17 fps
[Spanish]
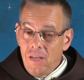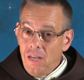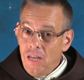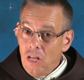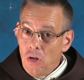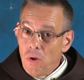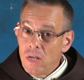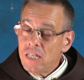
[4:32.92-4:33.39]

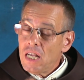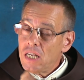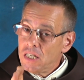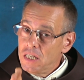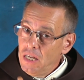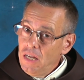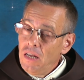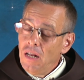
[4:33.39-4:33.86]
Y no es
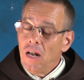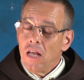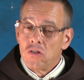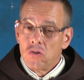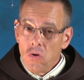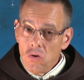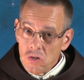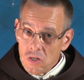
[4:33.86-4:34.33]
así
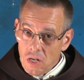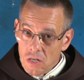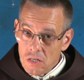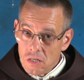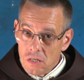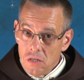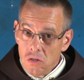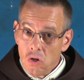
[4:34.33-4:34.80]
las
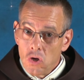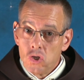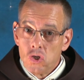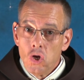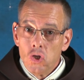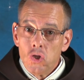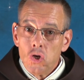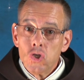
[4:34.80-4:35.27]
cosas.
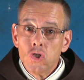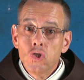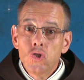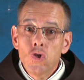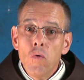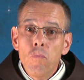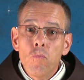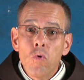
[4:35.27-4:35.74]
Nosotros
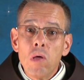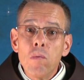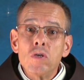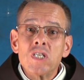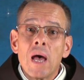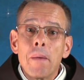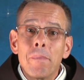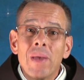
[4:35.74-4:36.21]
no
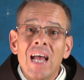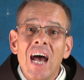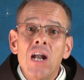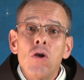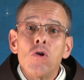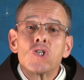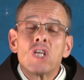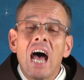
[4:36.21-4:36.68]
podemos
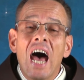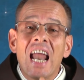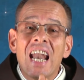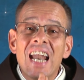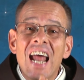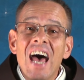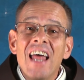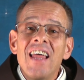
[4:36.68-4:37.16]
apegarnos a
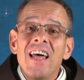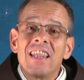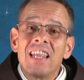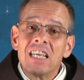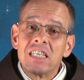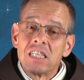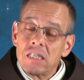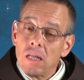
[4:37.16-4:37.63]
nada
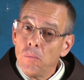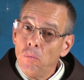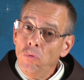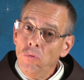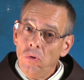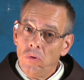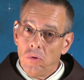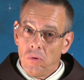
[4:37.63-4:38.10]
de este
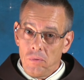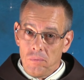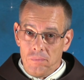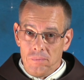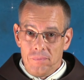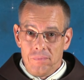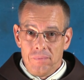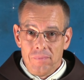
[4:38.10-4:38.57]
mundo.
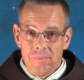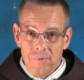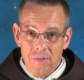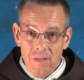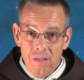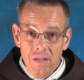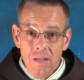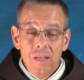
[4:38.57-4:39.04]

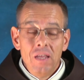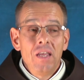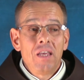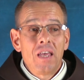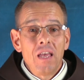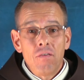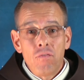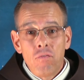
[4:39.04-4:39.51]
¿Y
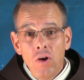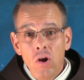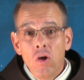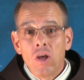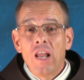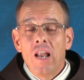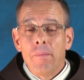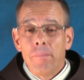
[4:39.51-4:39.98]
qué fue
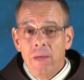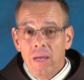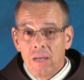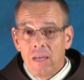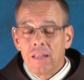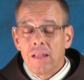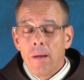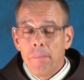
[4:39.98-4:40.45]
lo que,
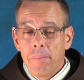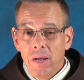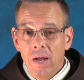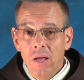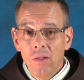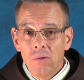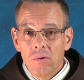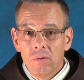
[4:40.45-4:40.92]
estaba
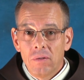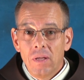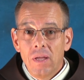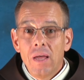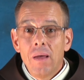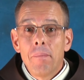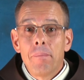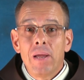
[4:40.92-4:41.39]
pegado?
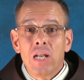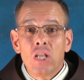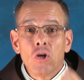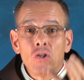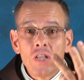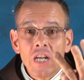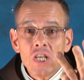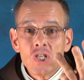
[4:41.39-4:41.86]

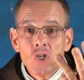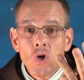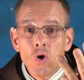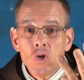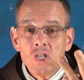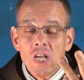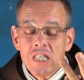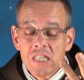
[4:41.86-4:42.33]
Perdió tres
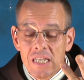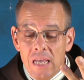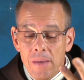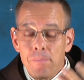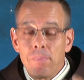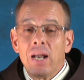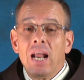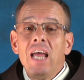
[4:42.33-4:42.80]
cosas que
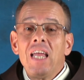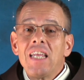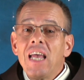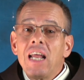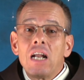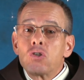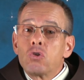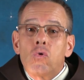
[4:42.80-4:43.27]
para
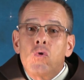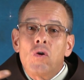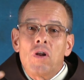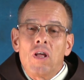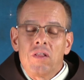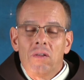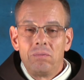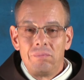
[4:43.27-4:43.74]
ella era su
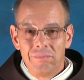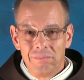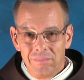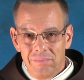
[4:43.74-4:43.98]
corazón.